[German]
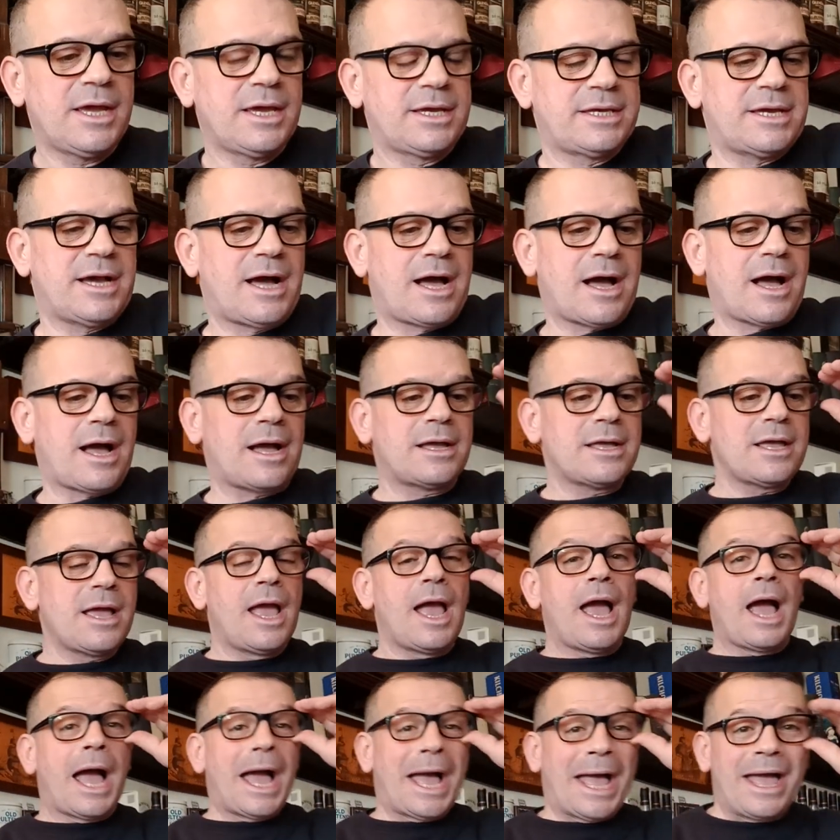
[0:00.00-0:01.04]
Ja,
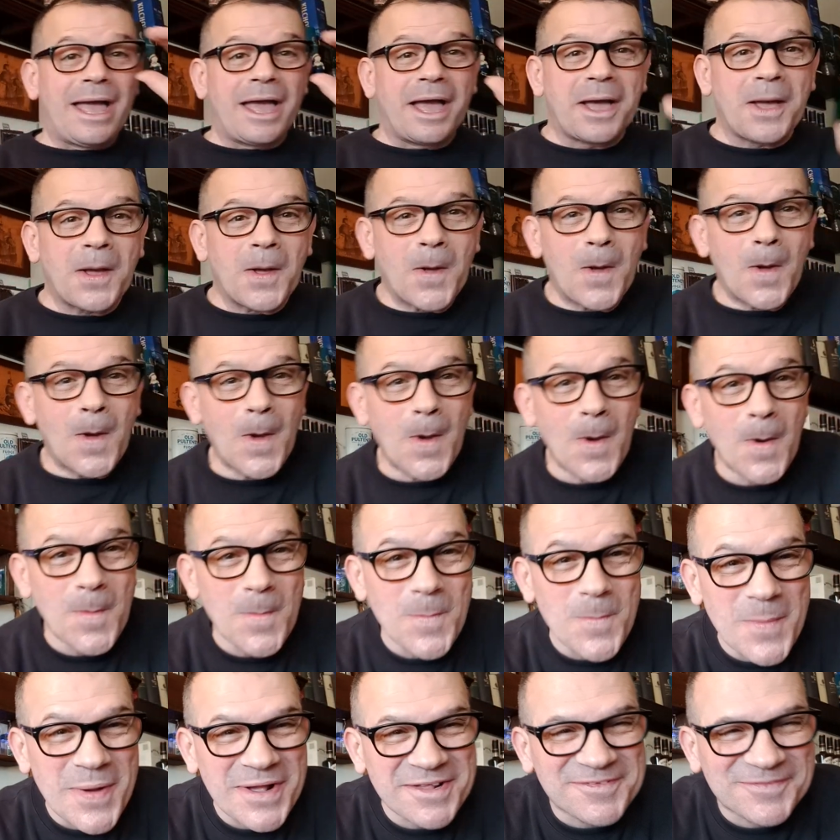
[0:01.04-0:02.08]

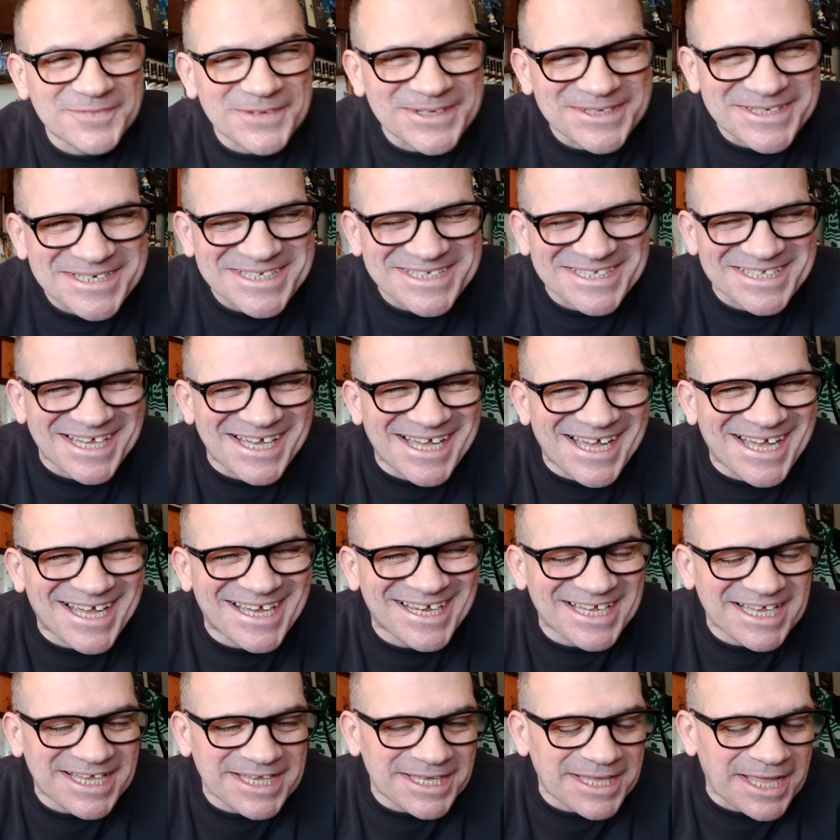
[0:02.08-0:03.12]
ähm, was wollte ich
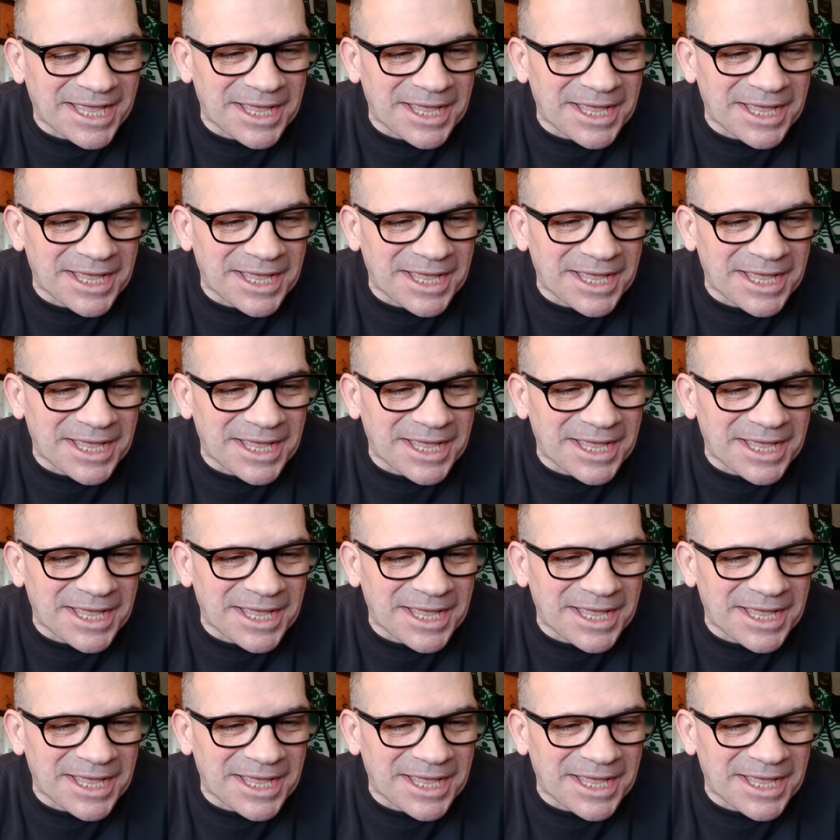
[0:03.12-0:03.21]
sagen?